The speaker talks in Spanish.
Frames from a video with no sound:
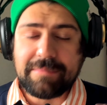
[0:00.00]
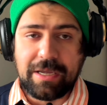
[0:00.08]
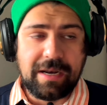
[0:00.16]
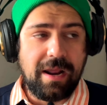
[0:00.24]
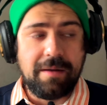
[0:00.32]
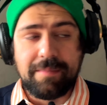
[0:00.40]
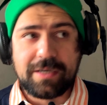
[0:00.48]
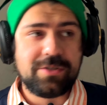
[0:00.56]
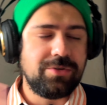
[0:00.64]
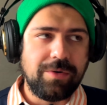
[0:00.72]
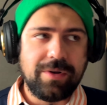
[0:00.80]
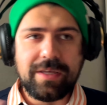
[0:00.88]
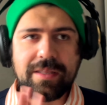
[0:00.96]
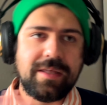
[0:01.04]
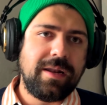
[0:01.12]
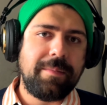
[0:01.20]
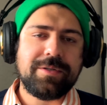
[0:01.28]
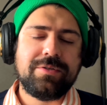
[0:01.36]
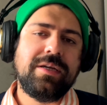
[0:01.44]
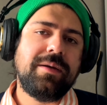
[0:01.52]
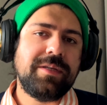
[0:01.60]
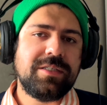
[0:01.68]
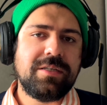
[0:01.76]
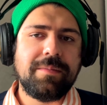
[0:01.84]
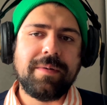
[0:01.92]
el, backstory del personaje
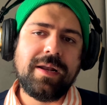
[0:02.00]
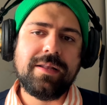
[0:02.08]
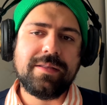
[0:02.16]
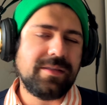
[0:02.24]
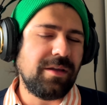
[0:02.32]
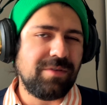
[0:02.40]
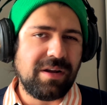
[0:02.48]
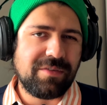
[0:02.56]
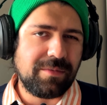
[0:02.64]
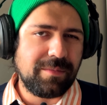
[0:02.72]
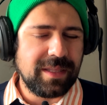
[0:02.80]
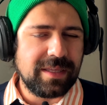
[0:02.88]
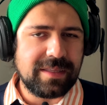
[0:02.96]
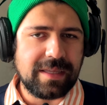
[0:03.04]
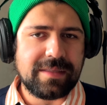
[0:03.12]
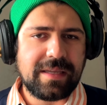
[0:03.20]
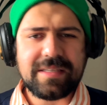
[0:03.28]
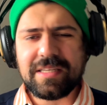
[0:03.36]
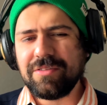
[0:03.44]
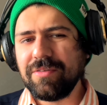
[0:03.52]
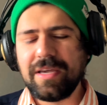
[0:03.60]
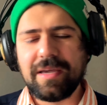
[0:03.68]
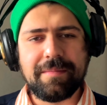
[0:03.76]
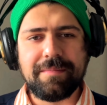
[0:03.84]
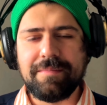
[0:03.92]
principal de una forma distinta y siento
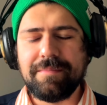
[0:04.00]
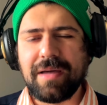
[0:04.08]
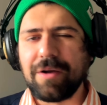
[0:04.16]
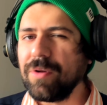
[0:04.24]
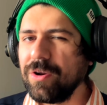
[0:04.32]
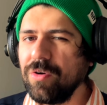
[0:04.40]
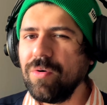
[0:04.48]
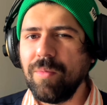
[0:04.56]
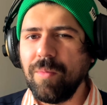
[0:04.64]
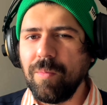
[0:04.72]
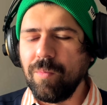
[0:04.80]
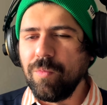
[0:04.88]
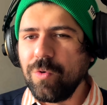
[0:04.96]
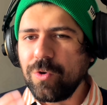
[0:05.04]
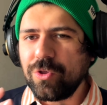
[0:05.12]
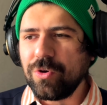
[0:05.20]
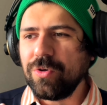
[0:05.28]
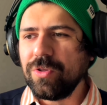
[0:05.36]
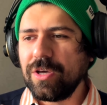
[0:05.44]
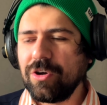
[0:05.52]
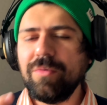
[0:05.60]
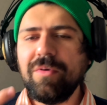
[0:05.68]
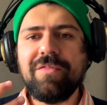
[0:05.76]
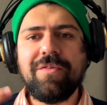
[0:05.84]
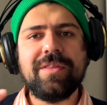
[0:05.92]
que me arruinó mucho de
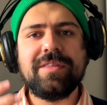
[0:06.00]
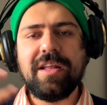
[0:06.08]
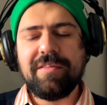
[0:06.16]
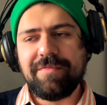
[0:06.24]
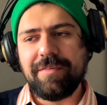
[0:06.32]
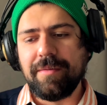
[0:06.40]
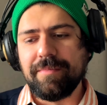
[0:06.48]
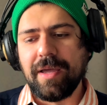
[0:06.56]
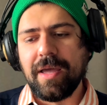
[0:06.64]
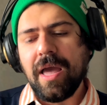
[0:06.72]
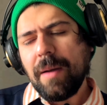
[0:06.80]
cómo enfrenté el filme,